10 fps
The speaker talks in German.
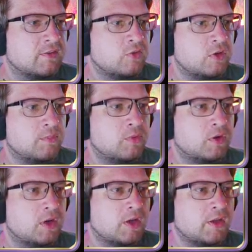Ist nur eine
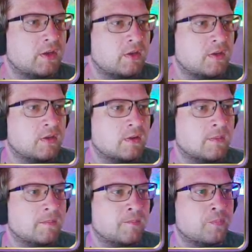Bürgerin.
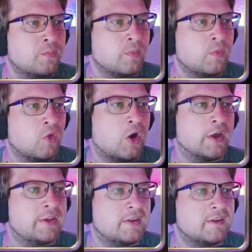
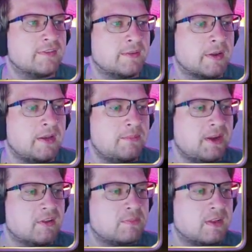Oh, hier, das wäre mein
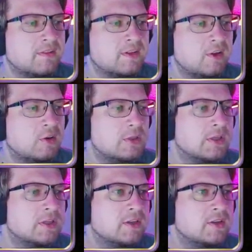Lieblingsplatz, glaube
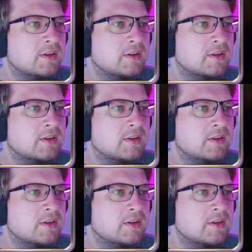ich.